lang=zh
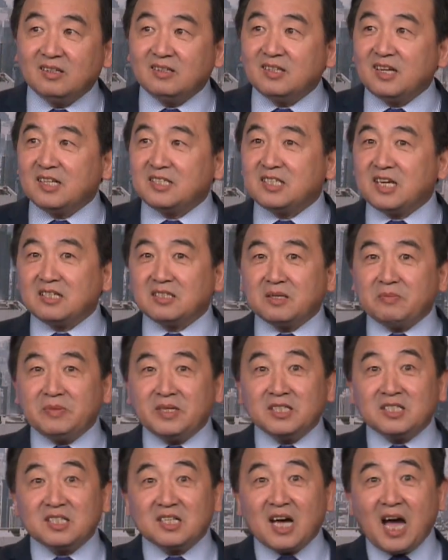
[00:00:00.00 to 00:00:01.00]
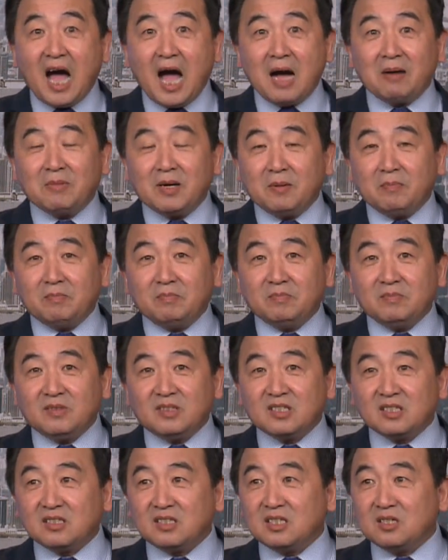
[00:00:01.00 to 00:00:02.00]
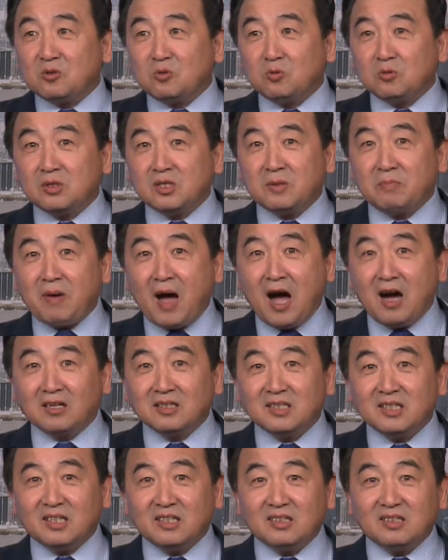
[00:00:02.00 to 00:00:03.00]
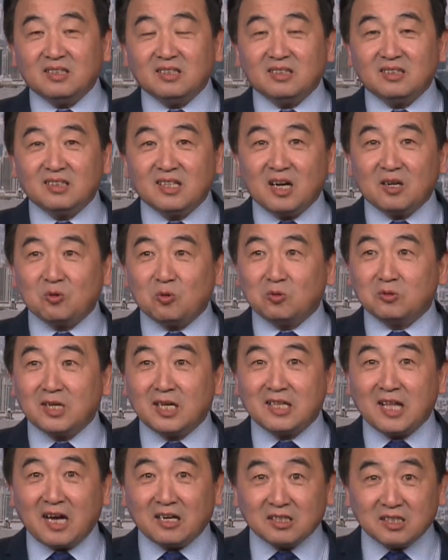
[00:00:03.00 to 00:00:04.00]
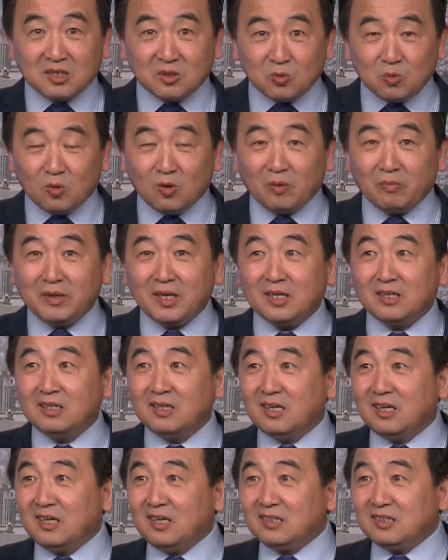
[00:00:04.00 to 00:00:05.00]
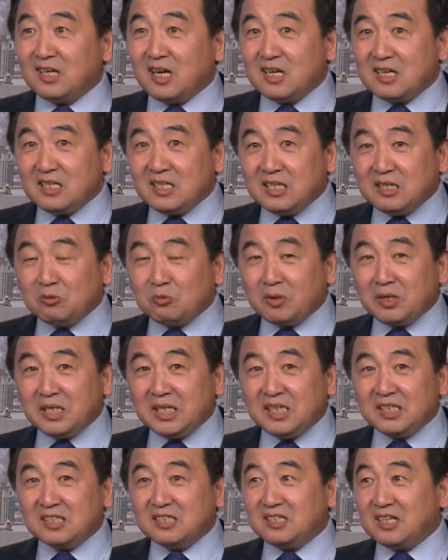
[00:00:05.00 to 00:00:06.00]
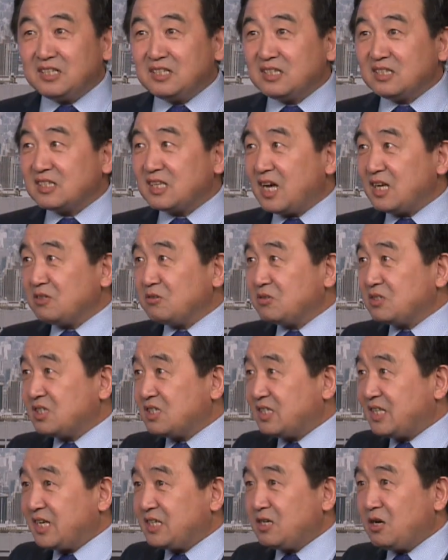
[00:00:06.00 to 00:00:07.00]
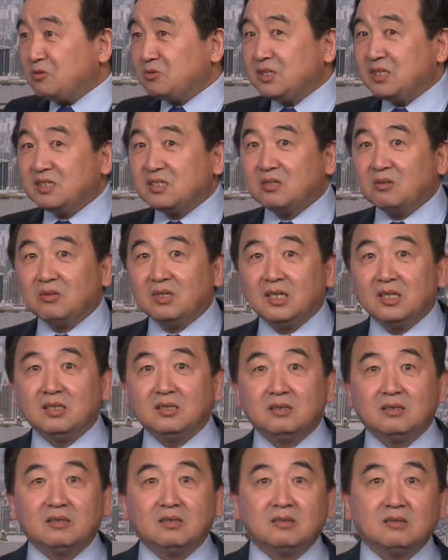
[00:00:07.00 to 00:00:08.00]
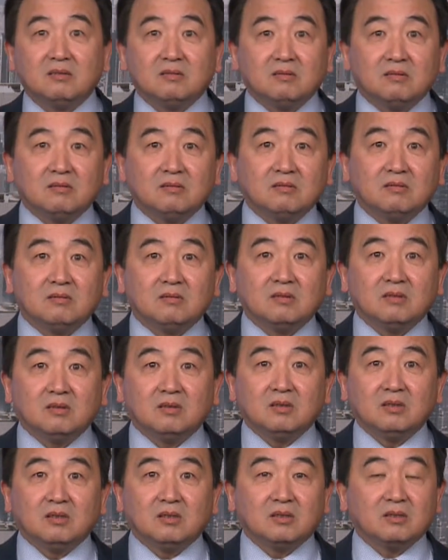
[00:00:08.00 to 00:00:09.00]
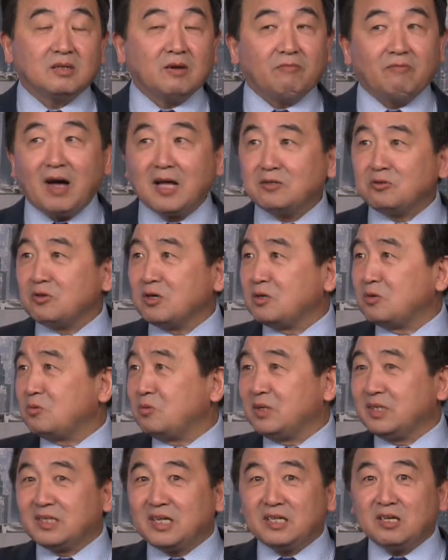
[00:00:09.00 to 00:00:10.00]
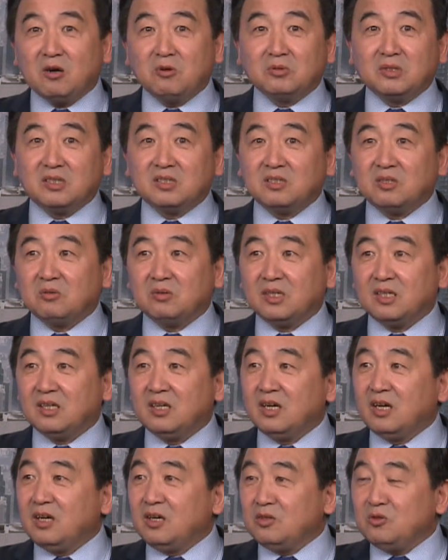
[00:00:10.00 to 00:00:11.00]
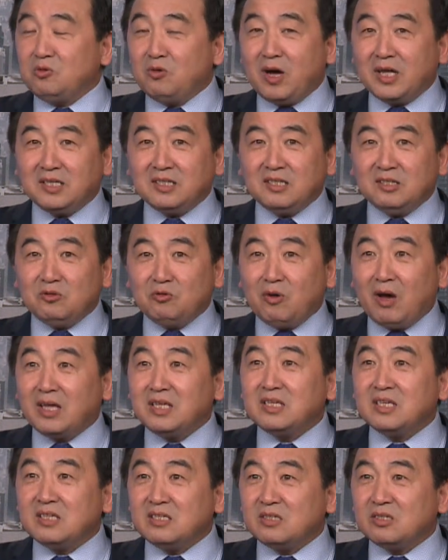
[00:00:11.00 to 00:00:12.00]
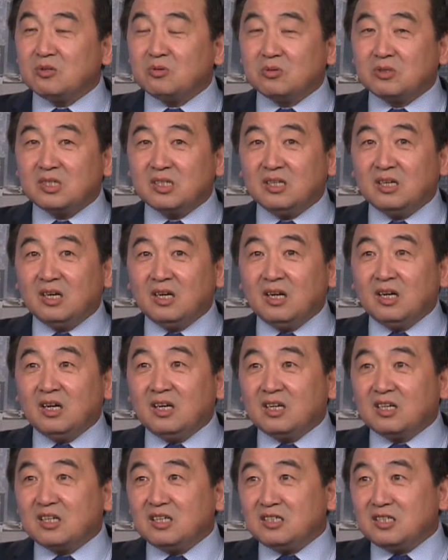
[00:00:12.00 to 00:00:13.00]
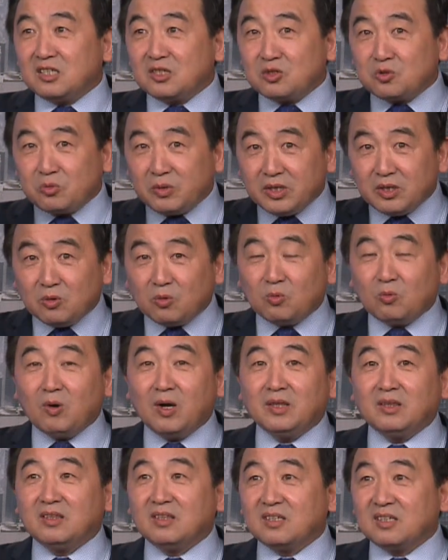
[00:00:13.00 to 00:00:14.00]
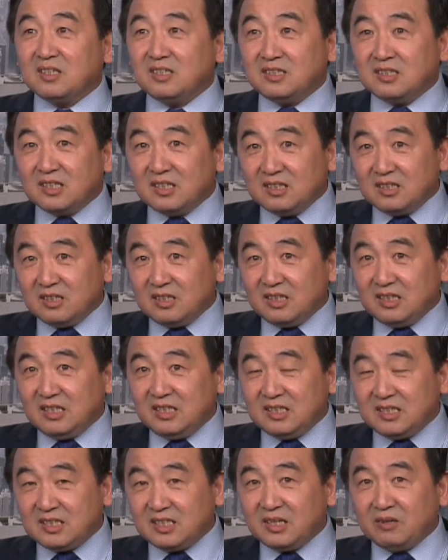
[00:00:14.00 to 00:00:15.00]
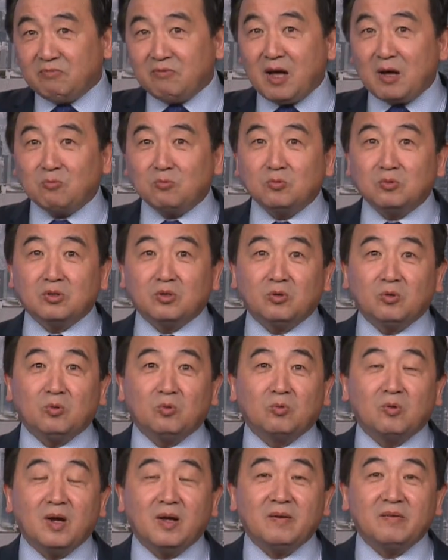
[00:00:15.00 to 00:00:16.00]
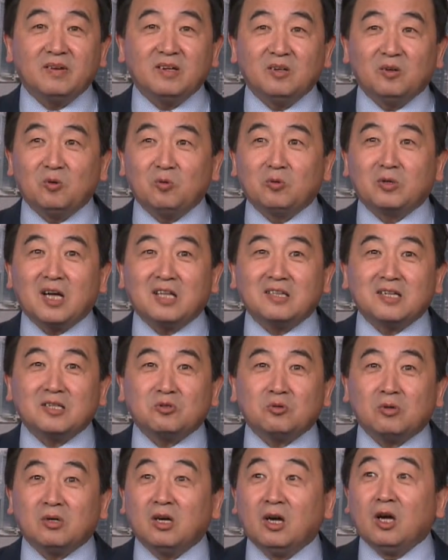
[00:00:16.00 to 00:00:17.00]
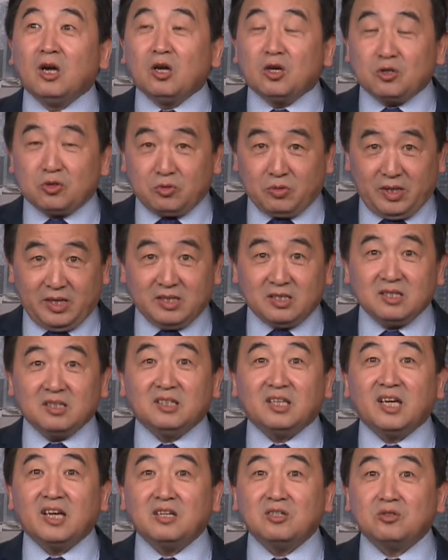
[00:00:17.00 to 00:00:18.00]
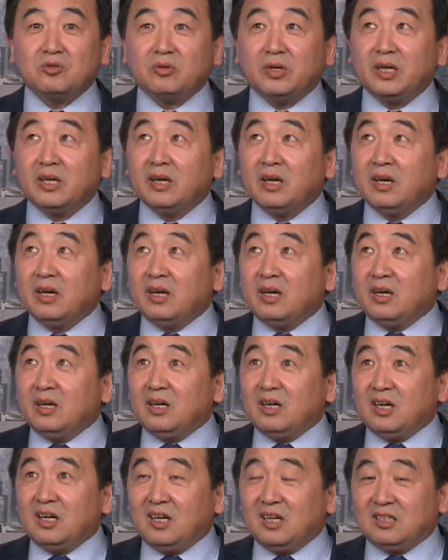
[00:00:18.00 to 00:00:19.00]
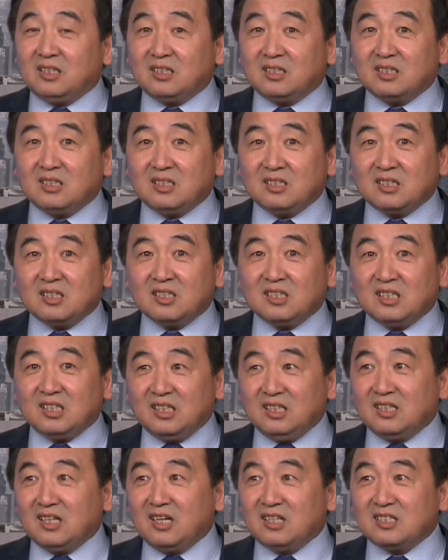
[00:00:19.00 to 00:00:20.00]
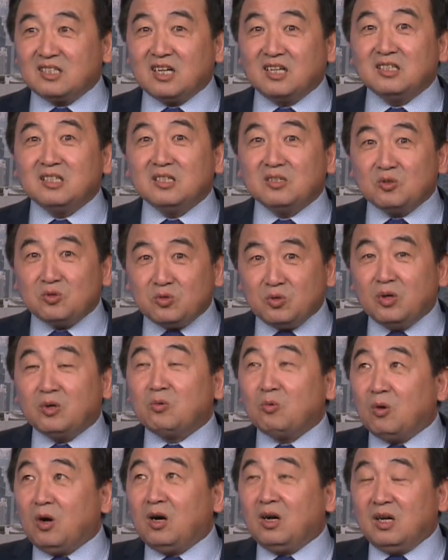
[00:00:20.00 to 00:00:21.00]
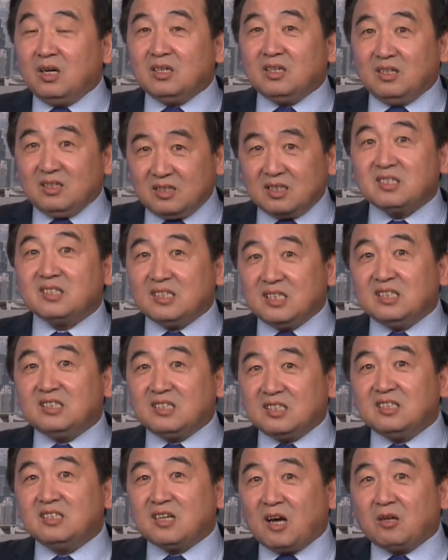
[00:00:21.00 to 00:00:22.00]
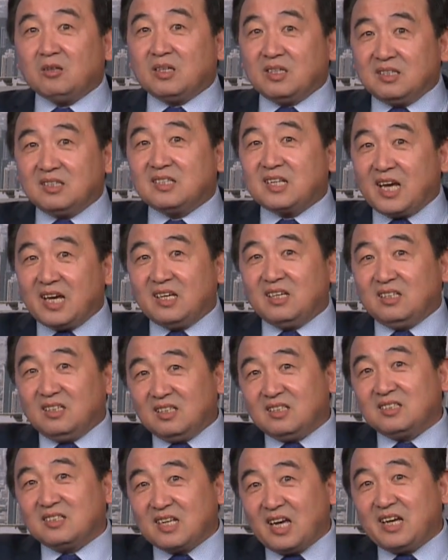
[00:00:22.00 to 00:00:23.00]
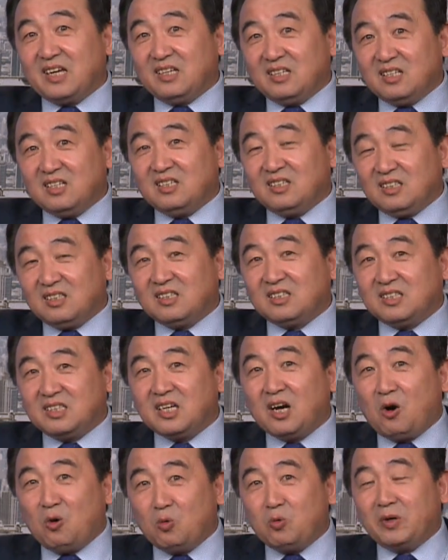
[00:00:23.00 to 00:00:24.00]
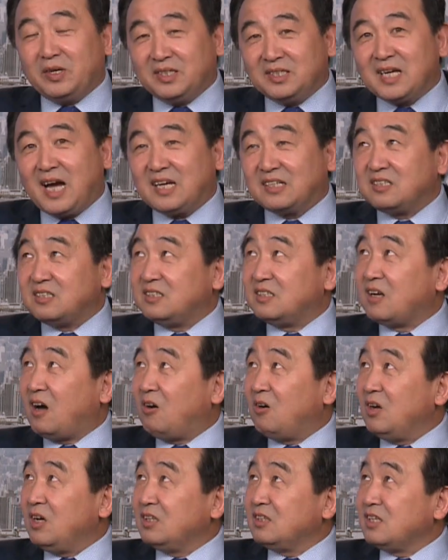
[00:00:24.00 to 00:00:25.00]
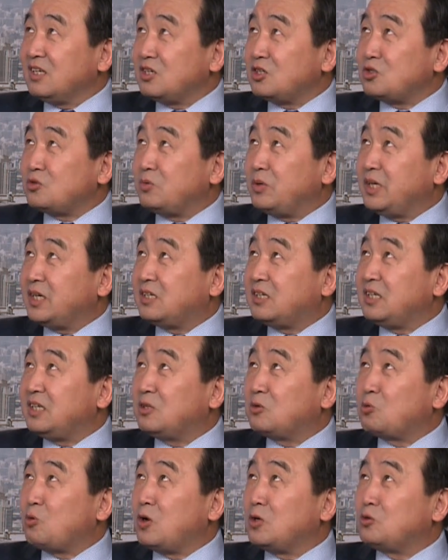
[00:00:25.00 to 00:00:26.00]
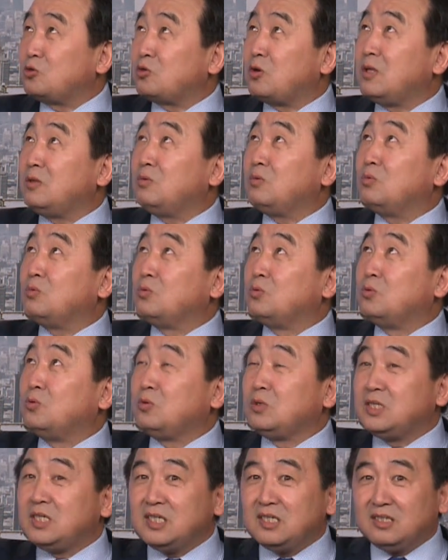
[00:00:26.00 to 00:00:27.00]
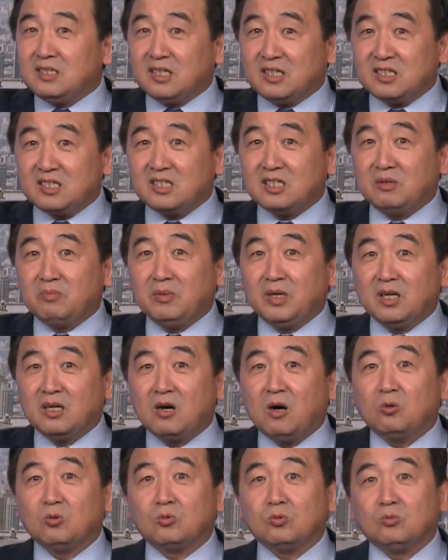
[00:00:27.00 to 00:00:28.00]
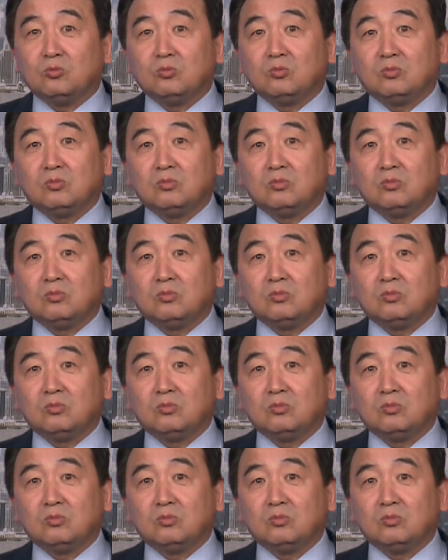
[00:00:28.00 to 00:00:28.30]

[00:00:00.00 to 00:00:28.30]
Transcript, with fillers: 那江泽民是蛤蟆，曾庆红是螃蟹，那共产党是火命，那一对一的人他就死在妖精手里了。他完全毁在妖精手里了，原原因就是。跟这水有关，跟这一切万物都有关。我刚才说了，水是天水，呃，自己呢曾经学过，自己知道的，在在教诲下知道，那水可以贯穿无尽的生命高度，